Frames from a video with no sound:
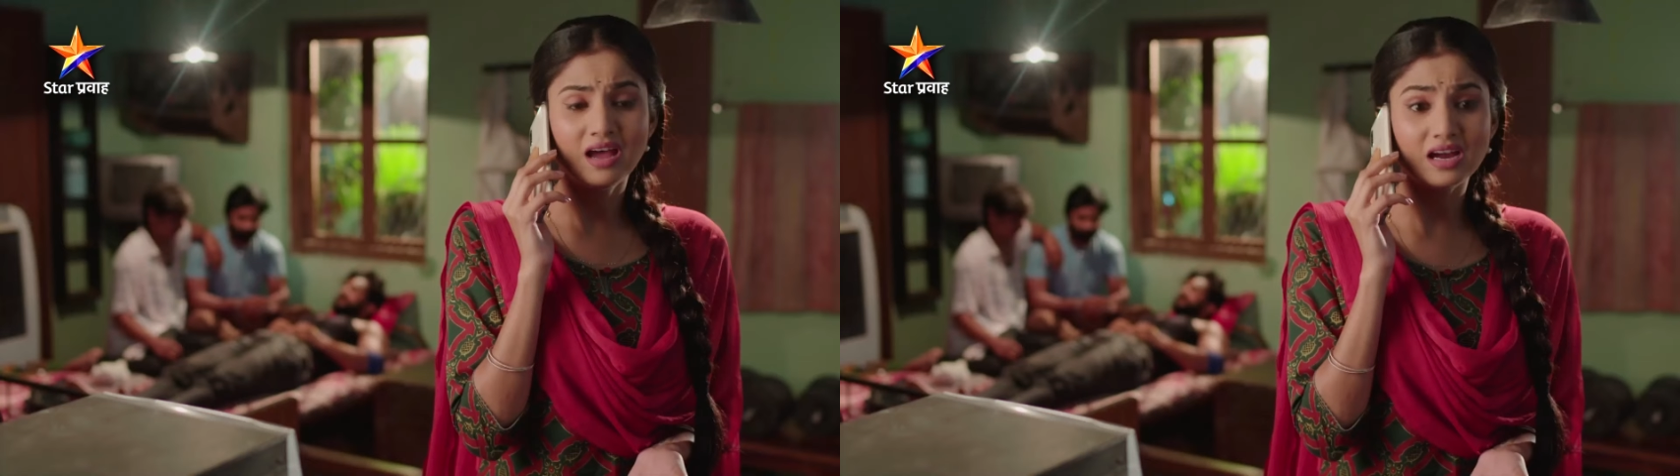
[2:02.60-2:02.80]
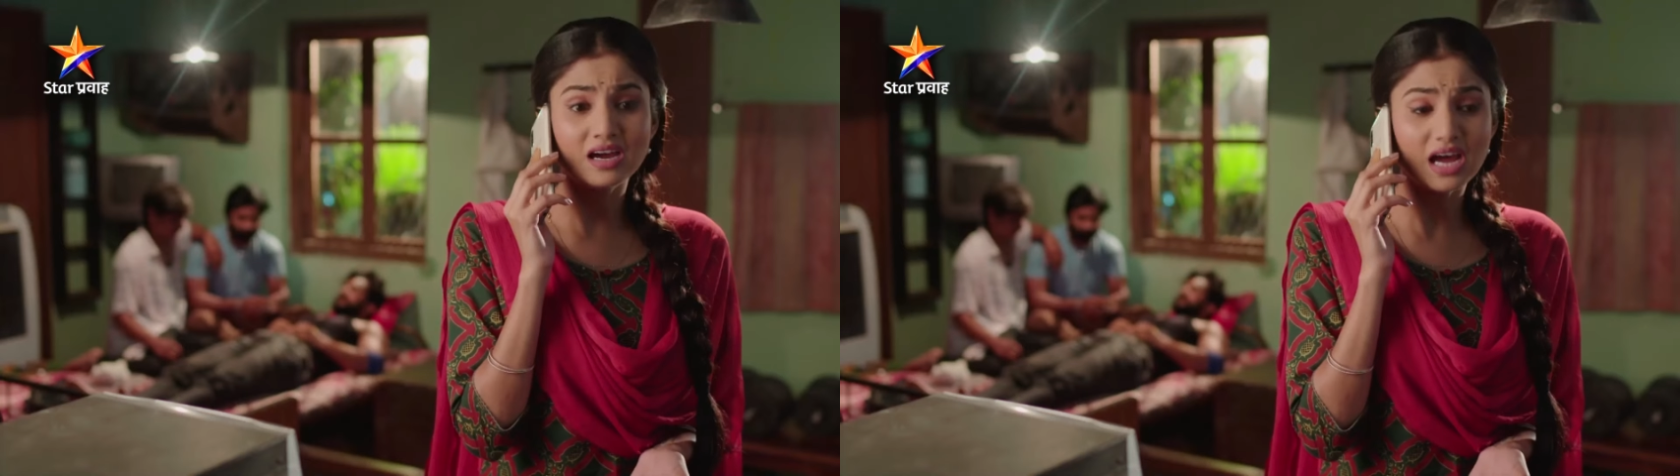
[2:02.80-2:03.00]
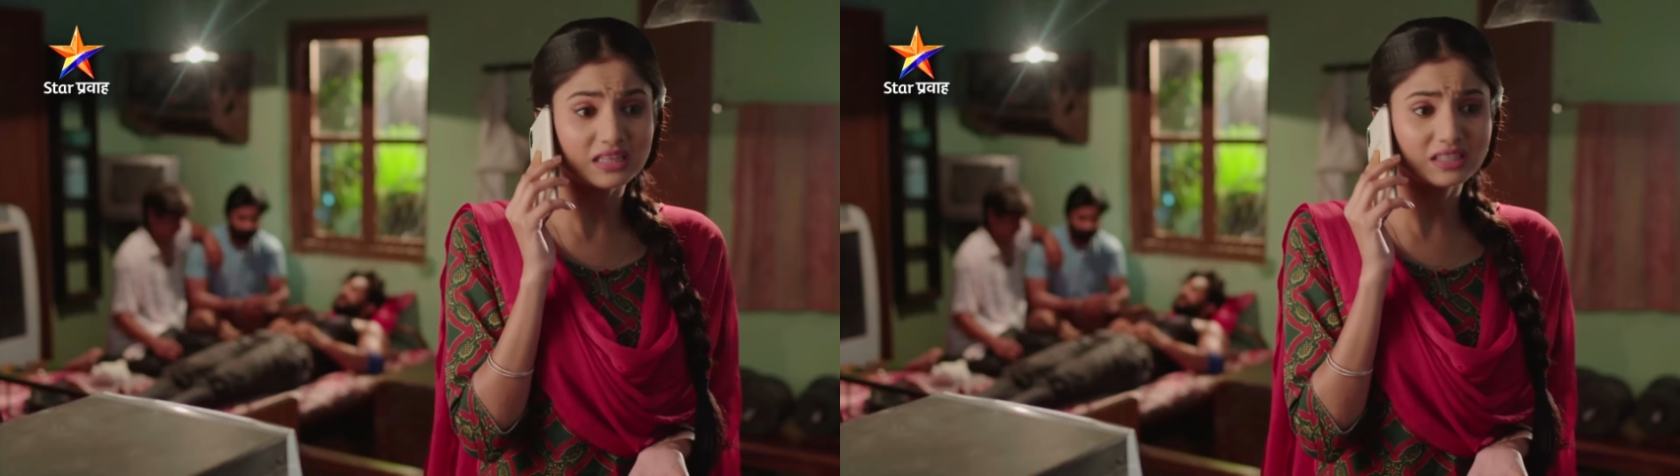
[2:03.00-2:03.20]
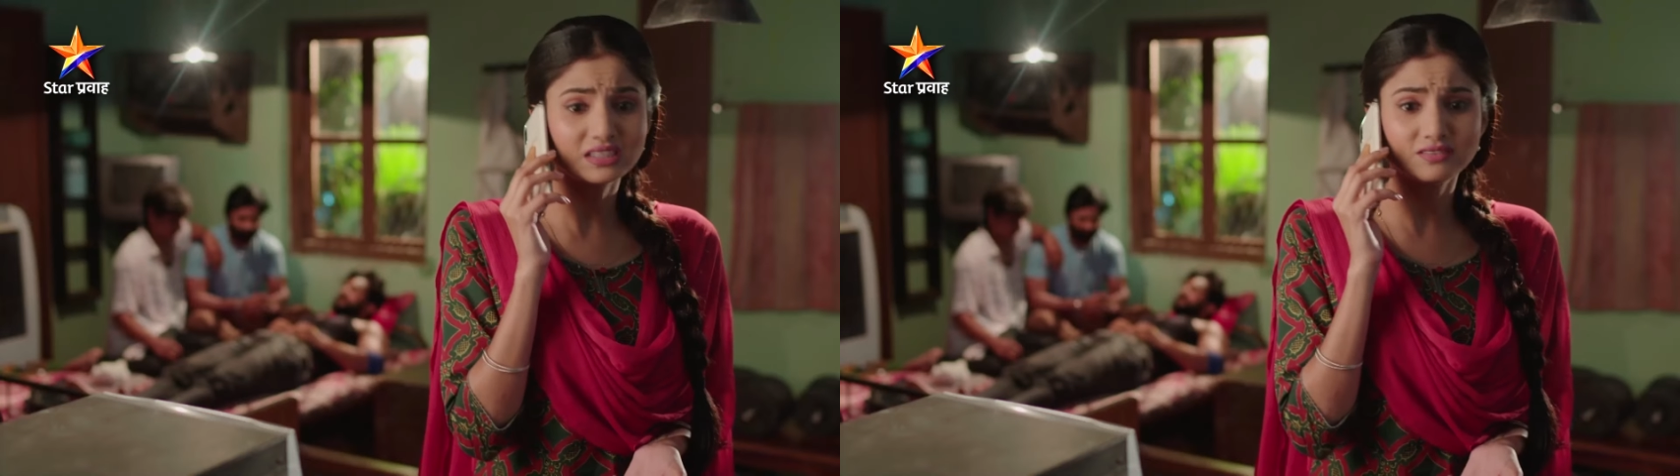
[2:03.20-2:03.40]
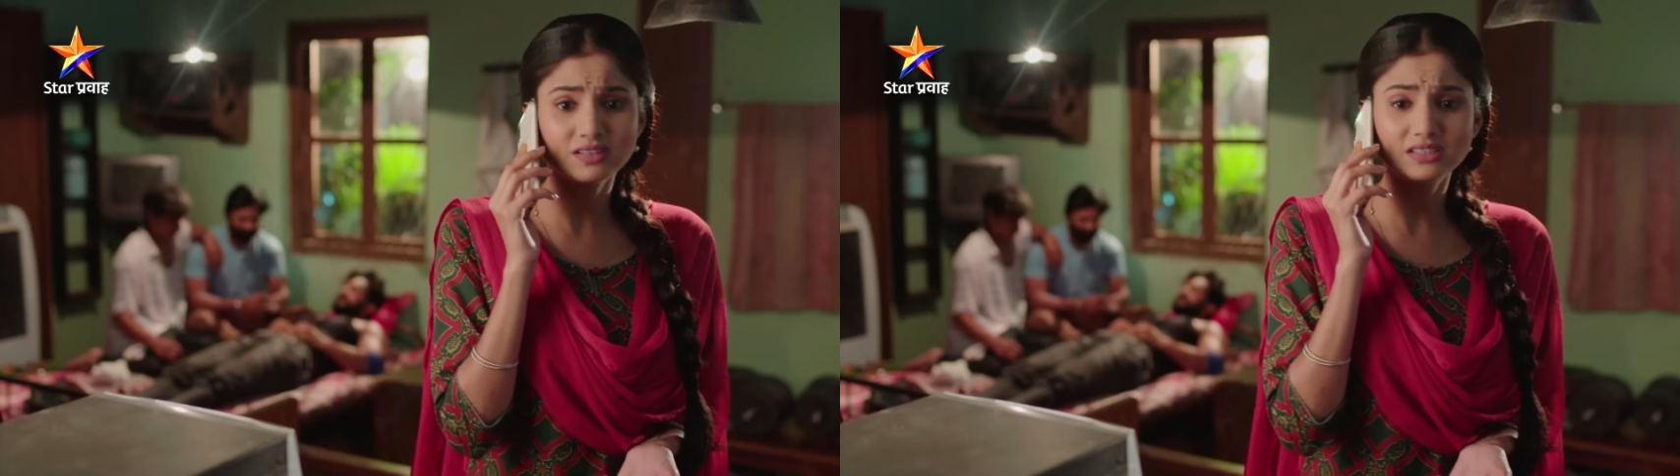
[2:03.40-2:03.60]
अग आता
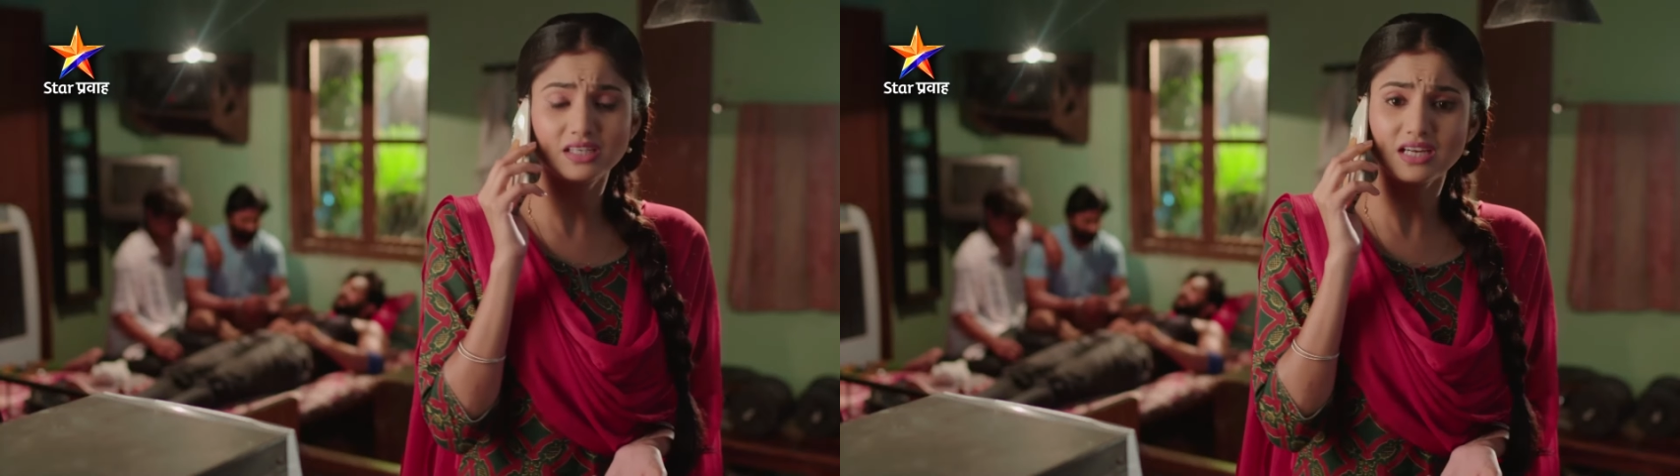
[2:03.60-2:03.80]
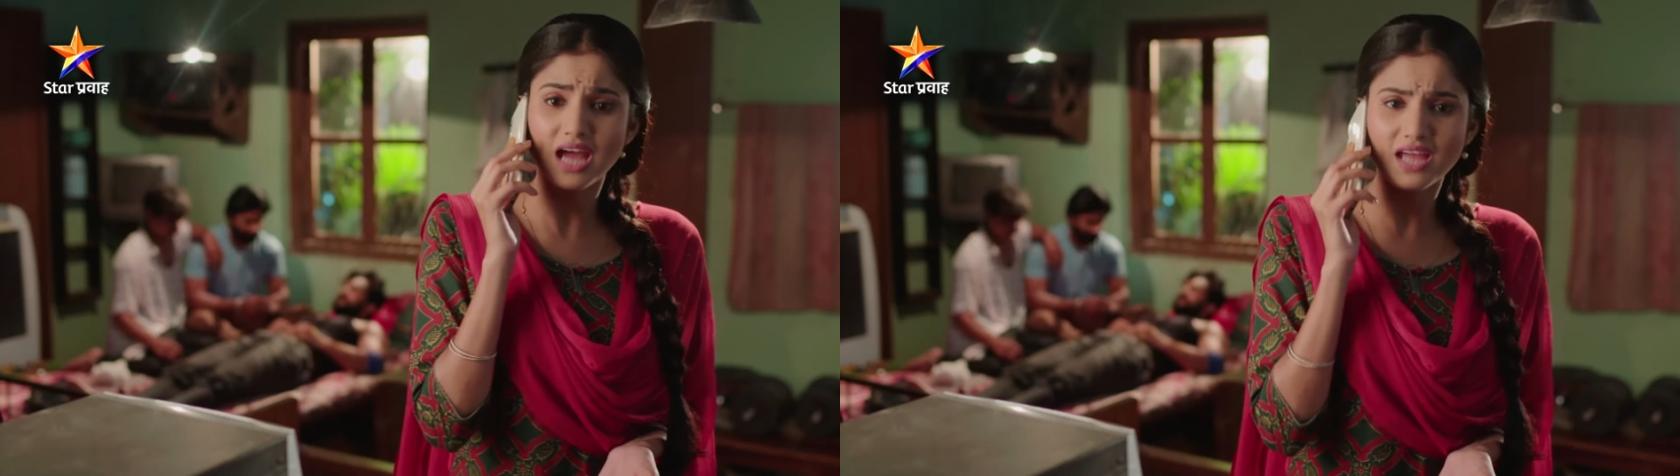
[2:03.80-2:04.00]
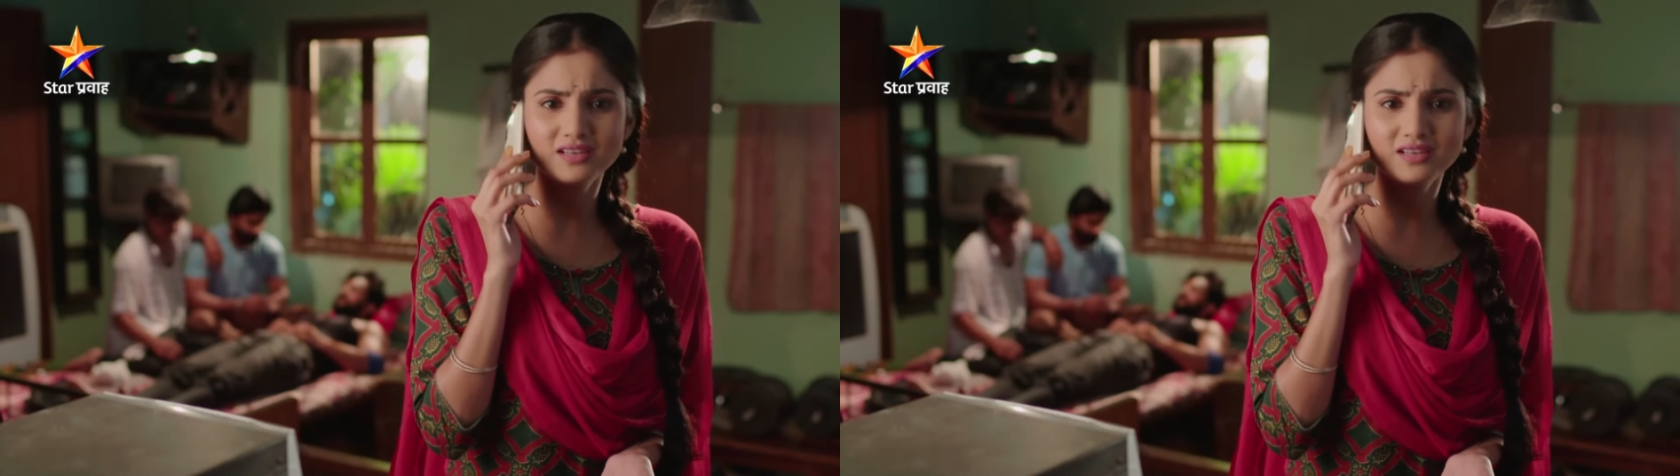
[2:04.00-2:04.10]
तिथे काय